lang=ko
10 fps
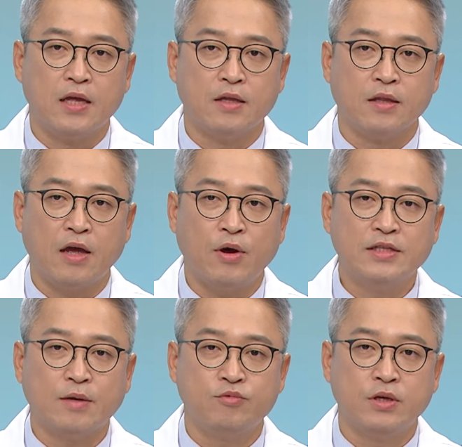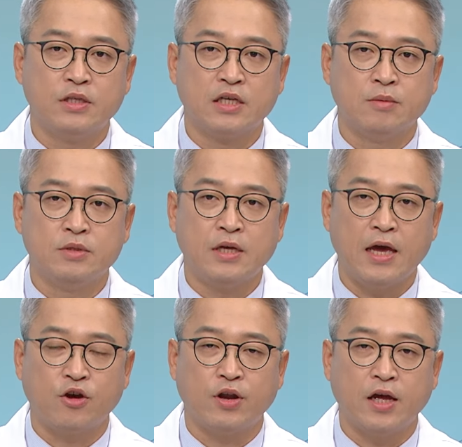있는데 환자분이 지금 이제
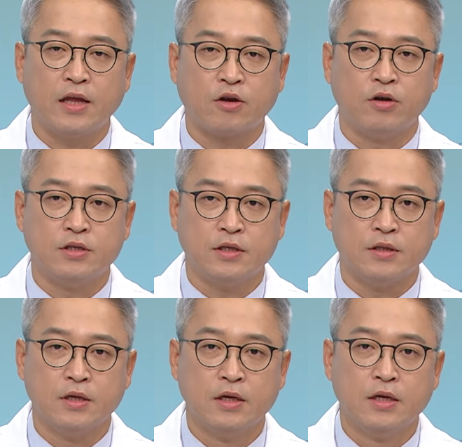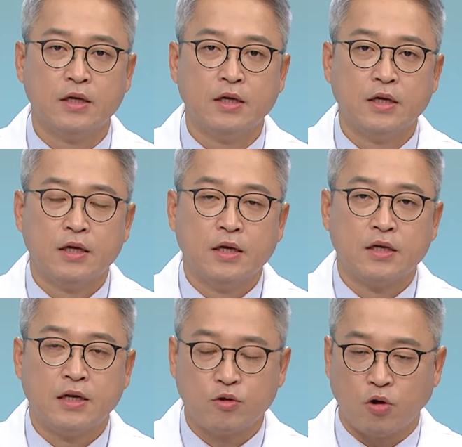해결해야 될 거는
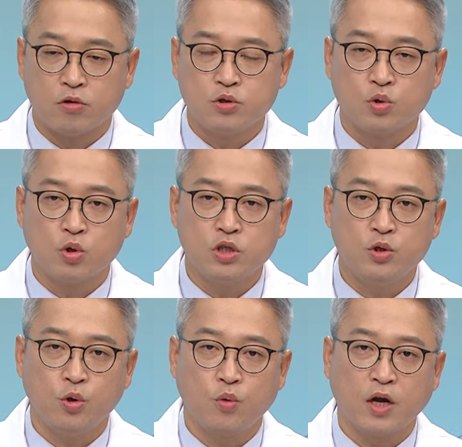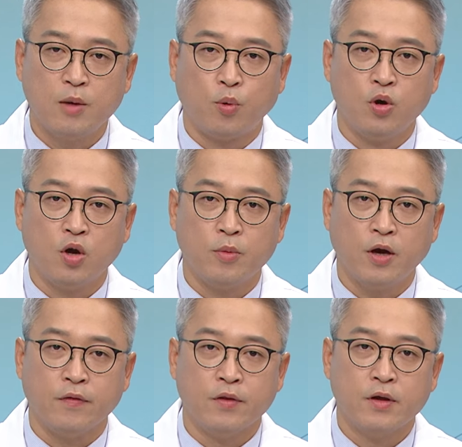그래도 어느 정도 치료 효과를
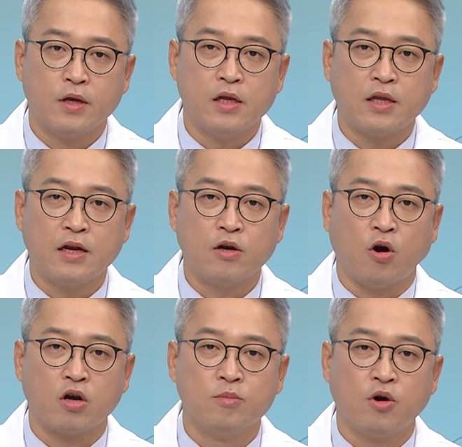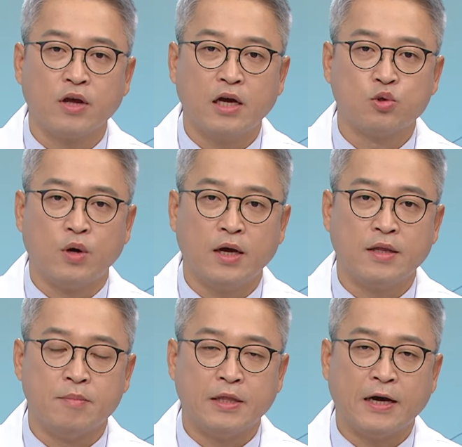보려면 일단은 걸음걸이가 좋아야
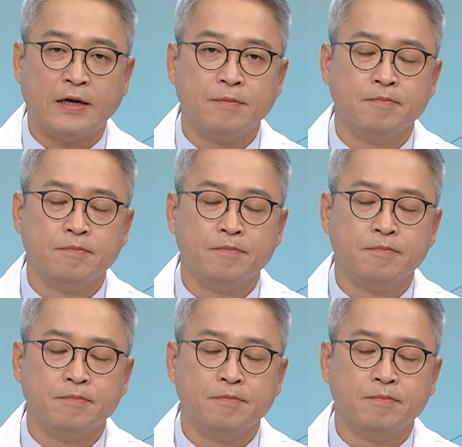됩니다.